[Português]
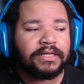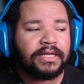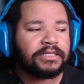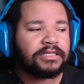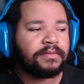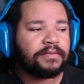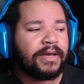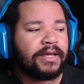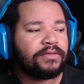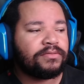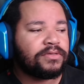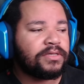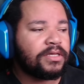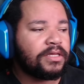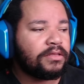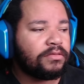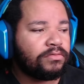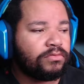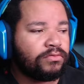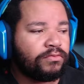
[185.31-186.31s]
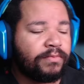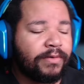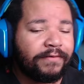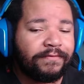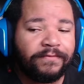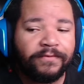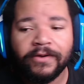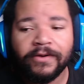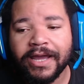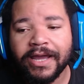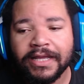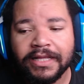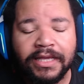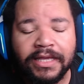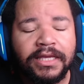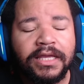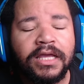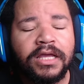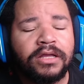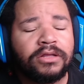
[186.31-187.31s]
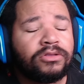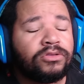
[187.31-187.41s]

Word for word: Que é chamado de Zuba Friday